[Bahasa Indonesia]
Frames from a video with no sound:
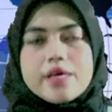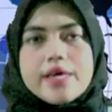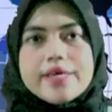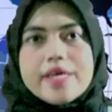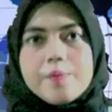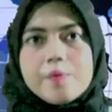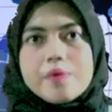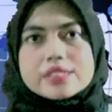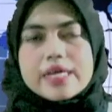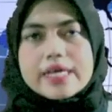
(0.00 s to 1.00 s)
Ya
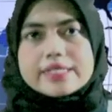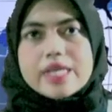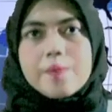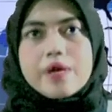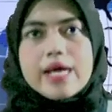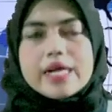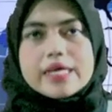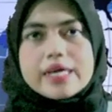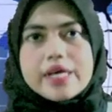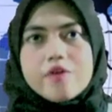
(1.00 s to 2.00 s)
pemirsa, kita beralih
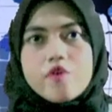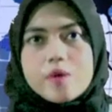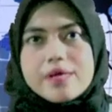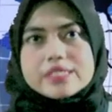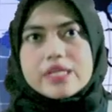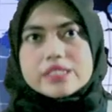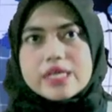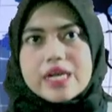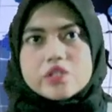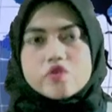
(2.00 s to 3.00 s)
ke informasi
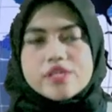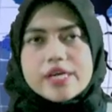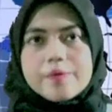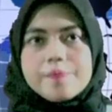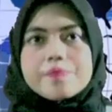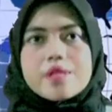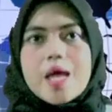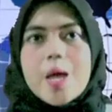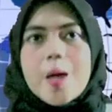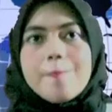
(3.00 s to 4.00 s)
selanjutnya.
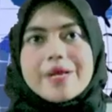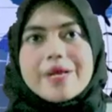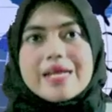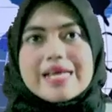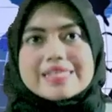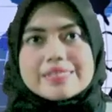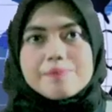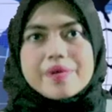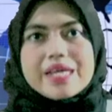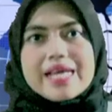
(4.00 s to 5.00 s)
Peringat,
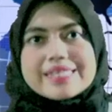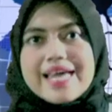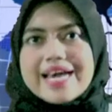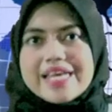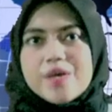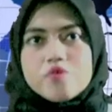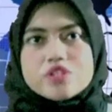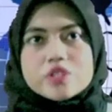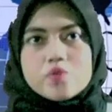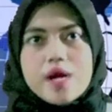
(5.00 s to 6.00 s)
peringati Hari Ibu
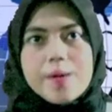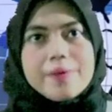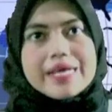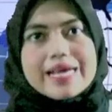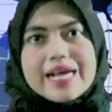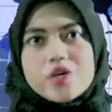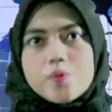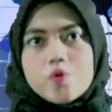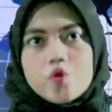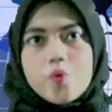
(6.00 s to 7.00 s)
Siswa, beri kado
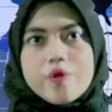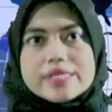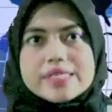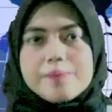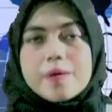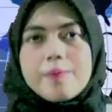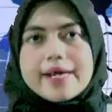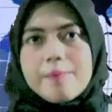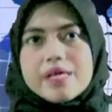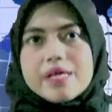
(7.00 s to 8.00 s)
buku puisi
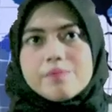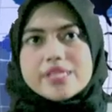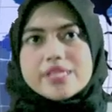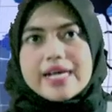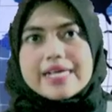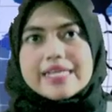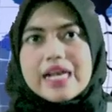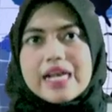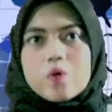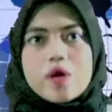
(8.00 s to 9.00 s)
berbagai macam cara
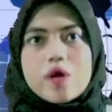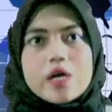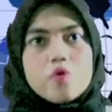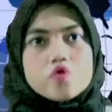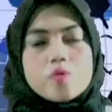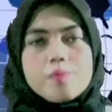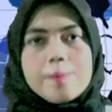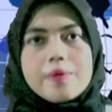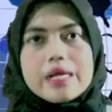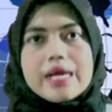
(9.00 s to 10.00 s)
dilakukan untuk
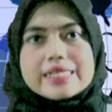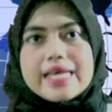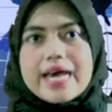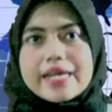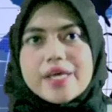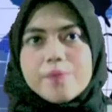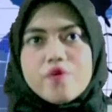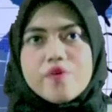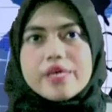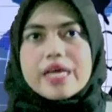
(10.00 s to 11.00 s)
memperingati Hari
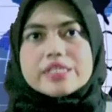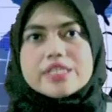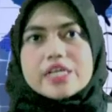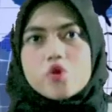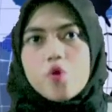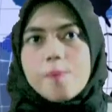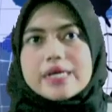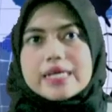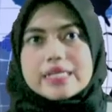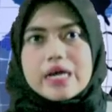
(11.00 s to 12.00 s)
Ibu yang jatuh
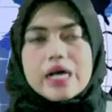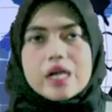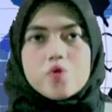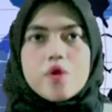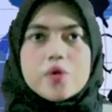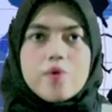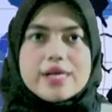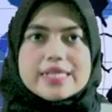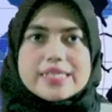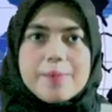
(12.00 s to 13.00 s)
pada tanggal 22
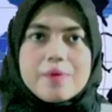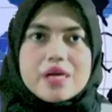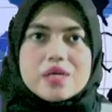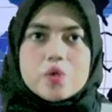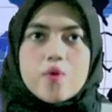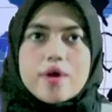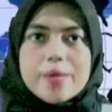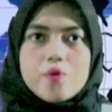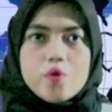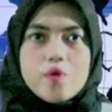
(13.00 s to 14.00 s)
Desember 2021,